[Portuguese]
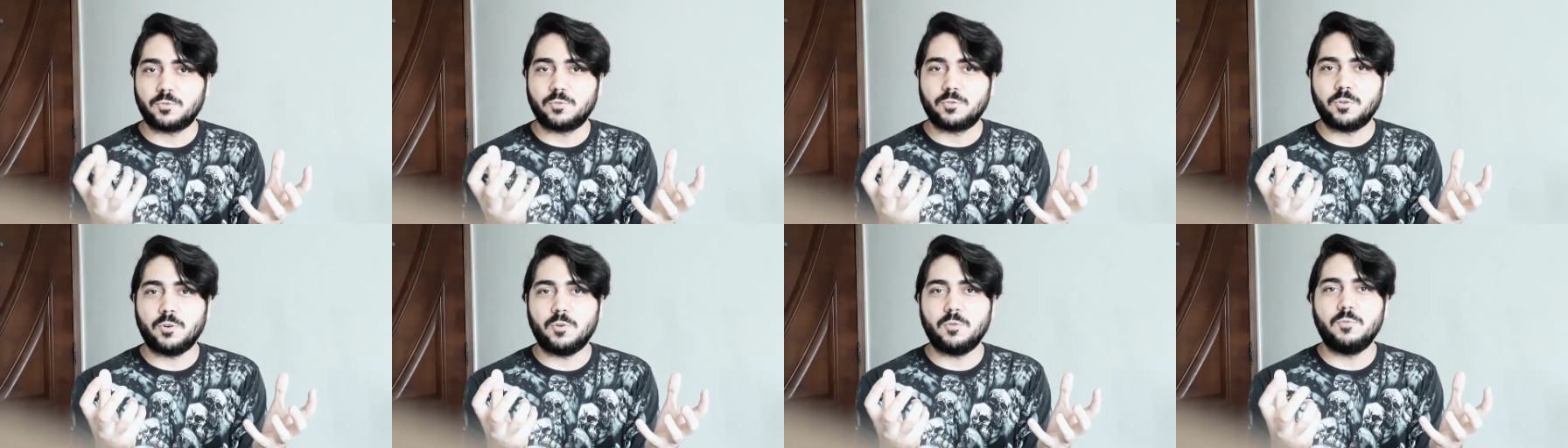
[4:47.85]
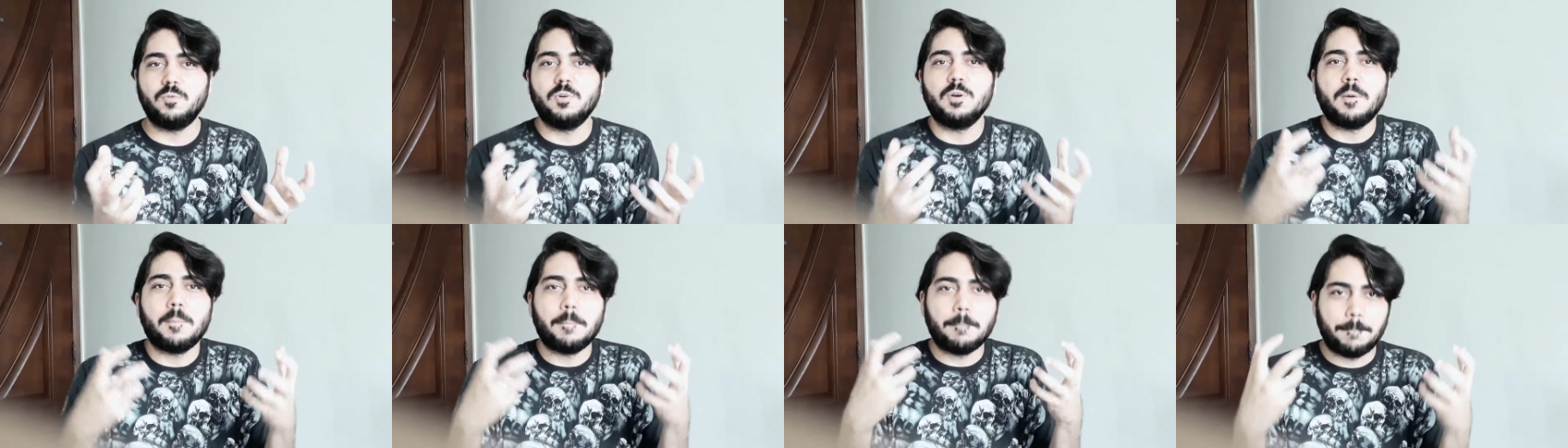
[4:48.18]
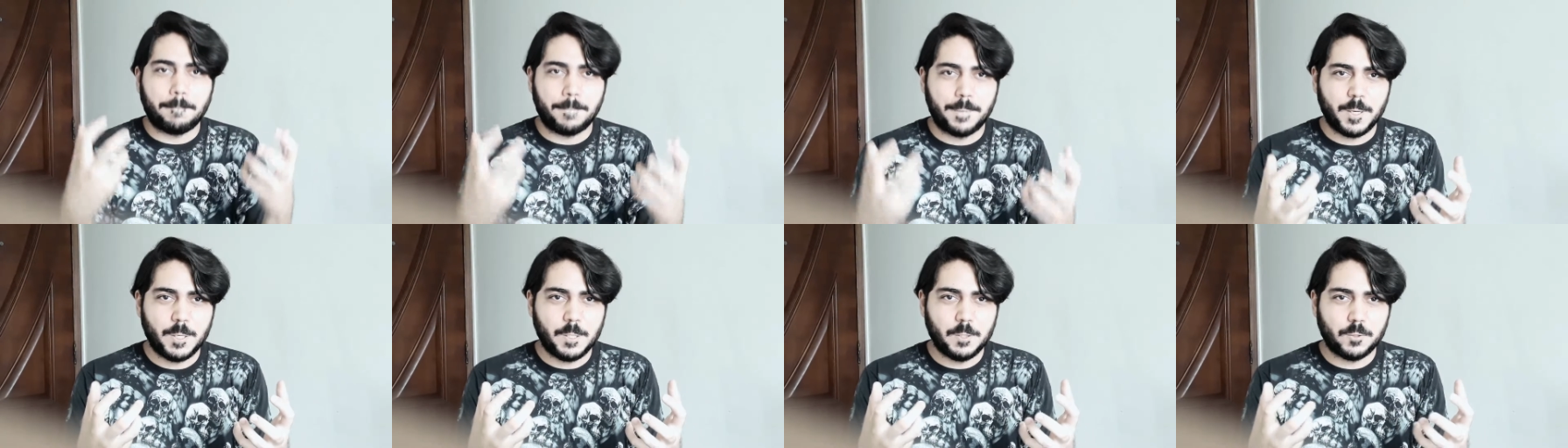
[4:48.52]
com
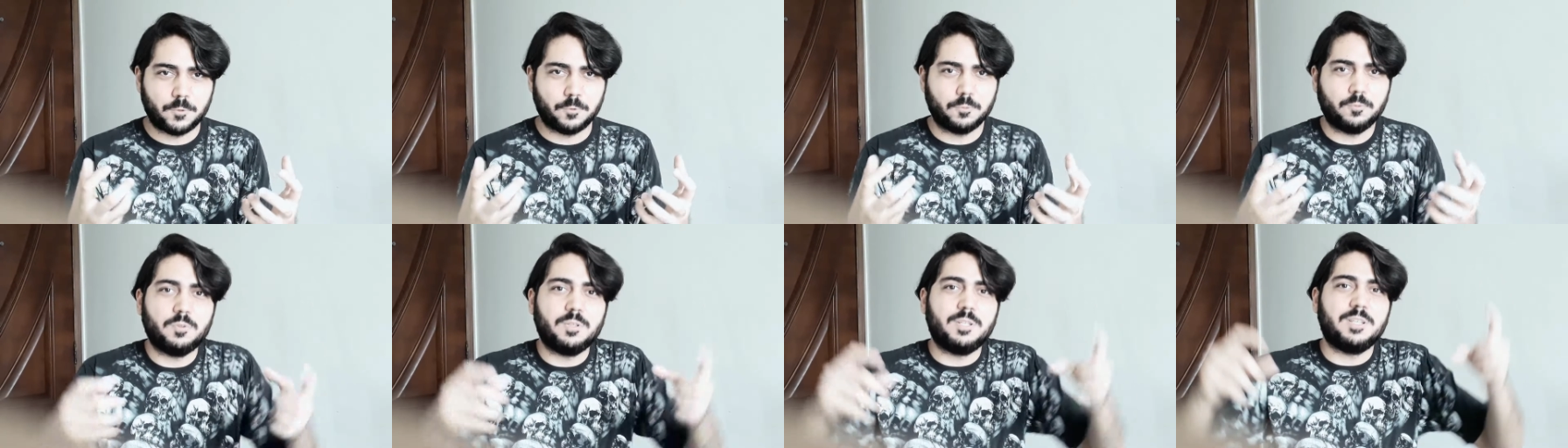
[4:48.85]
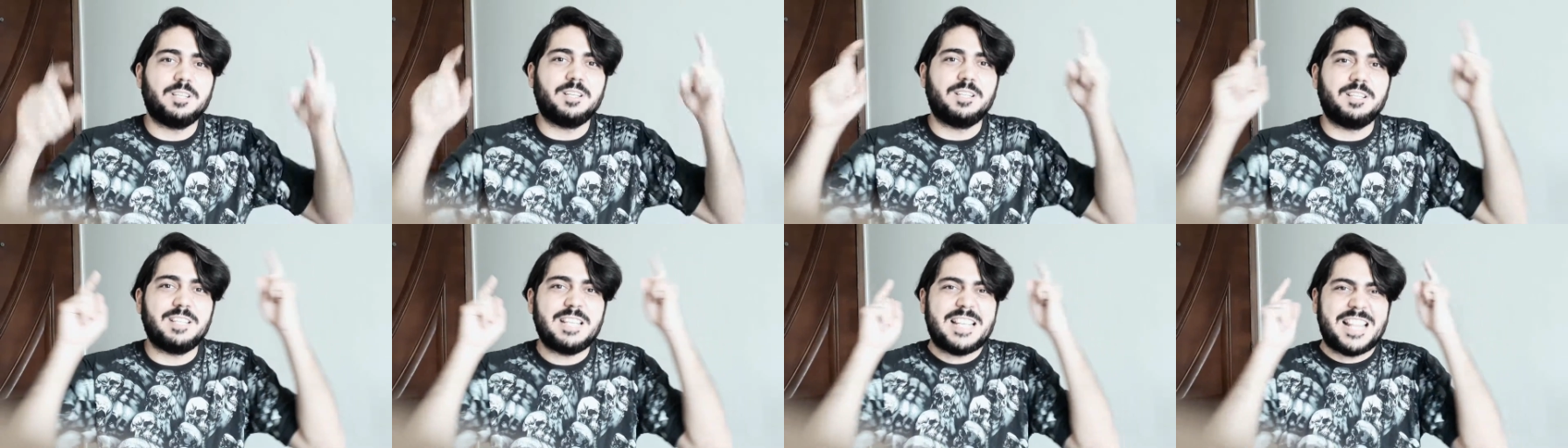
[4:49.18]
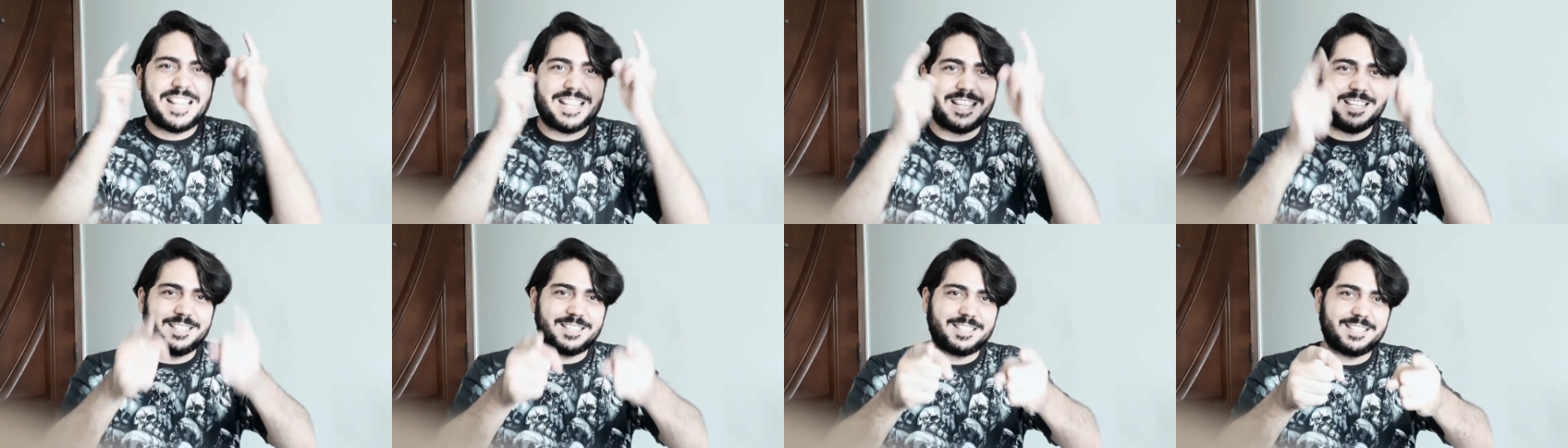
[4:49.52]
peso.
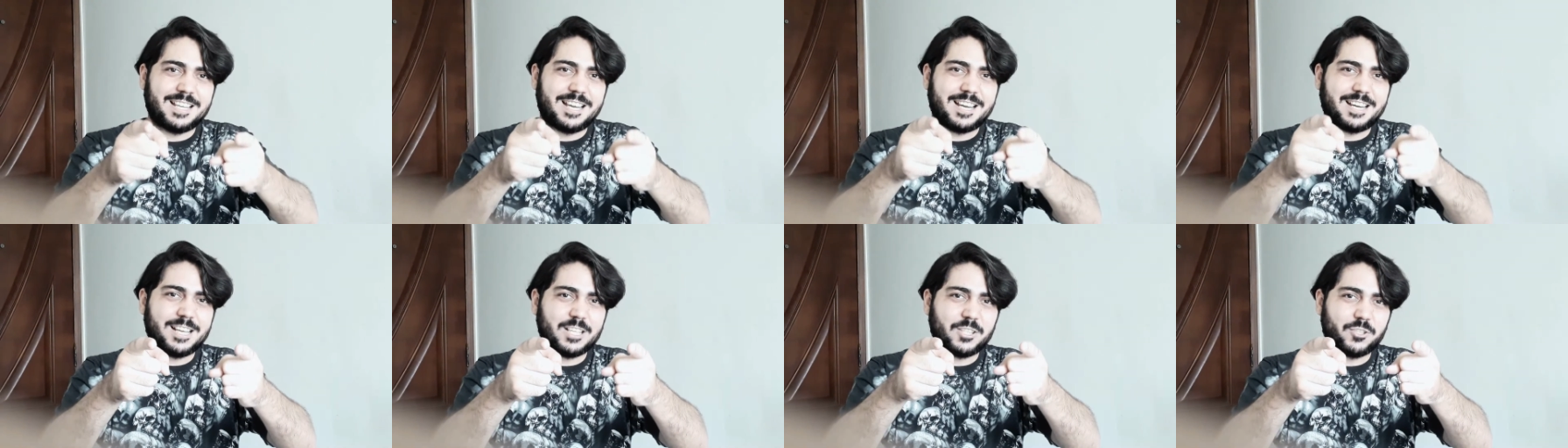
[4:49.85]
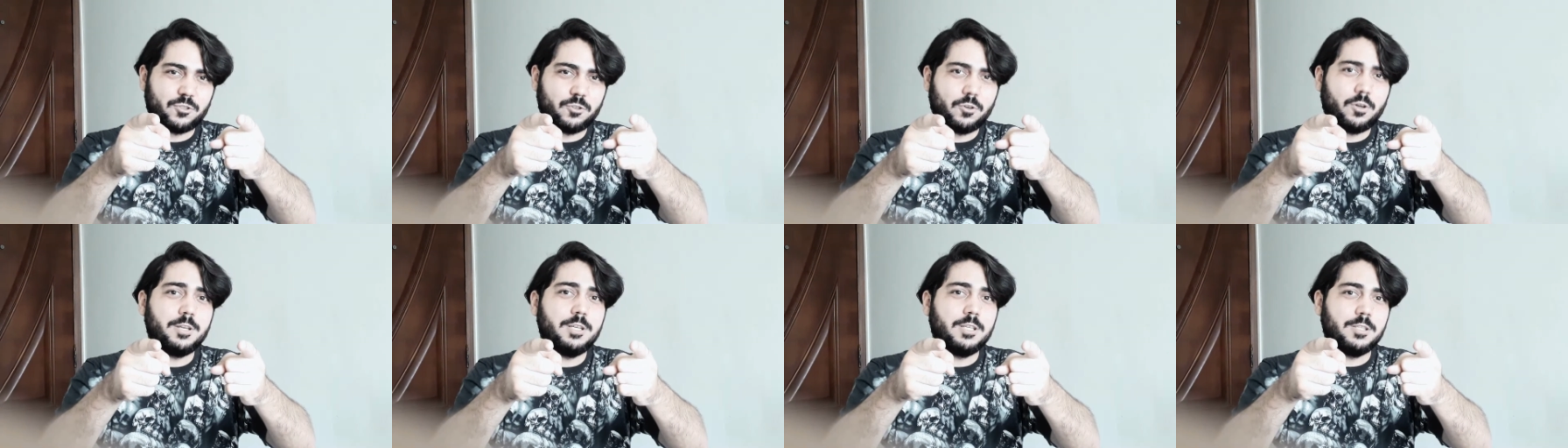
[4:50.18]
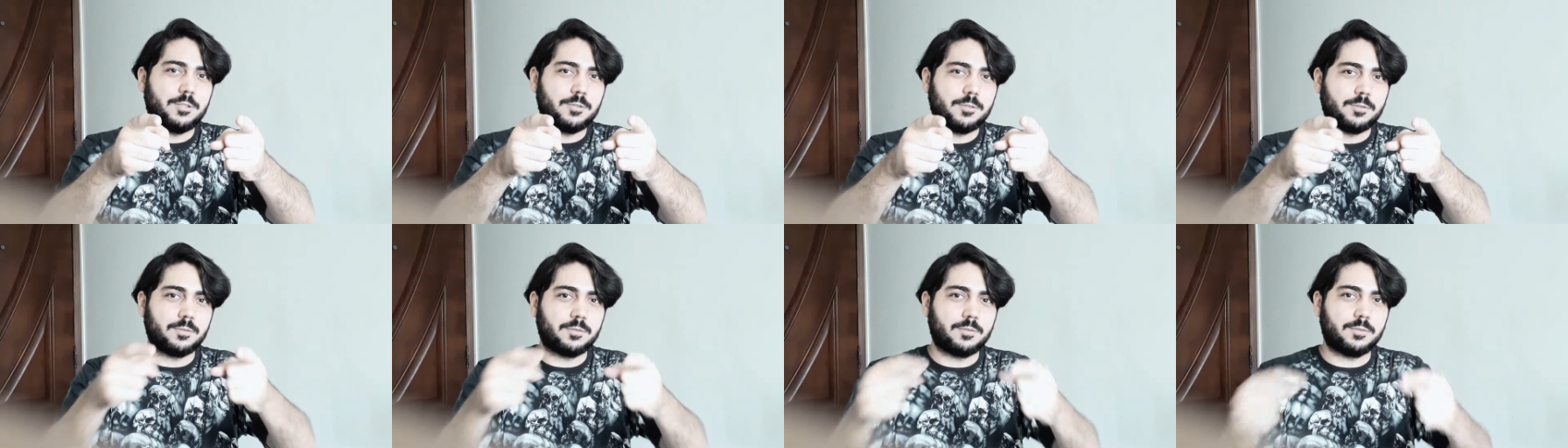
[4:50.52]
Saca só
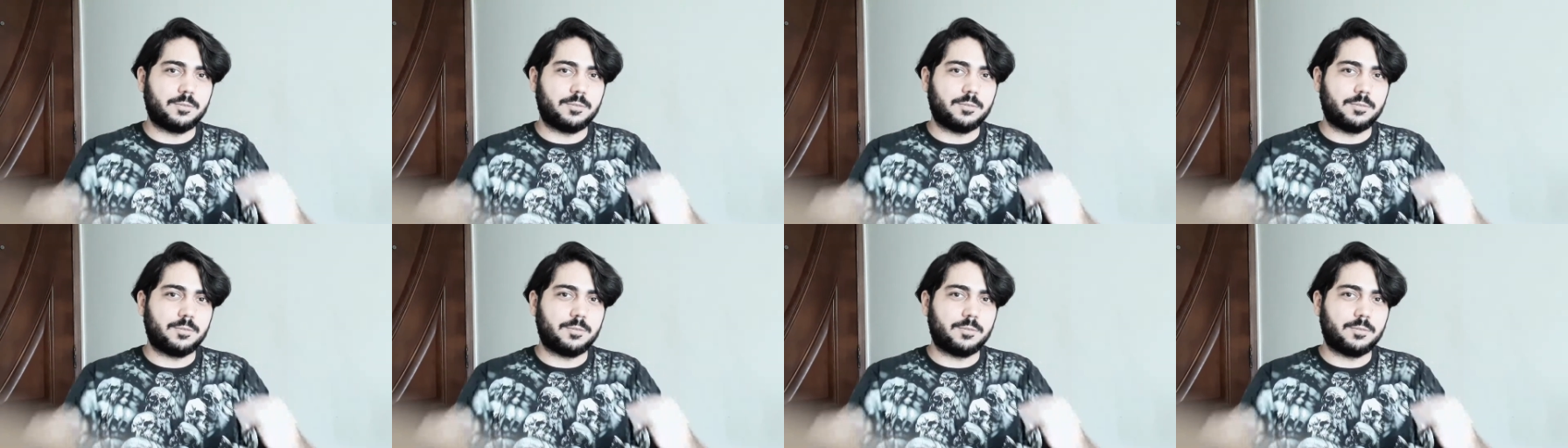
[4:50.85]
isso.